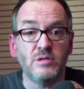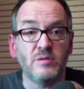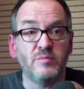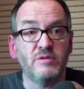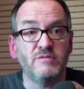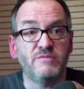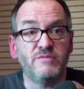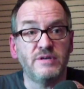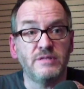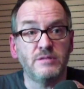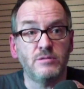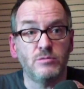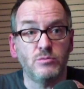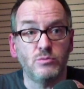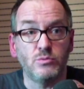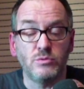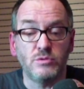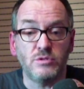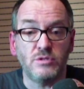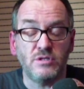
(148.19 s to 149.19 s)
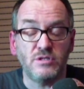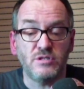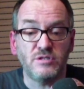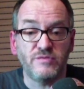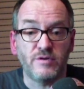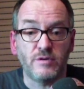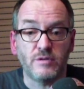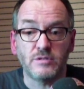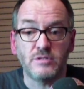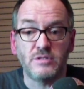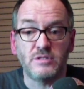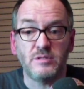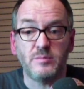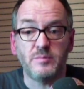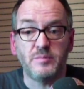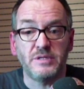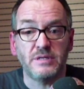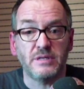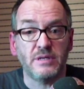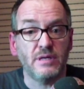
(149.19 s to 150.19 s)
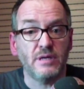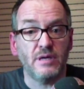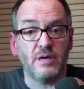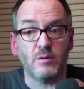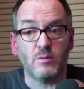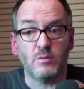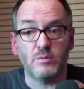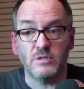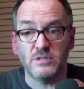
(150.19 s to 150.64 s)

noi abbiamo fatto tutti gli sforzi perché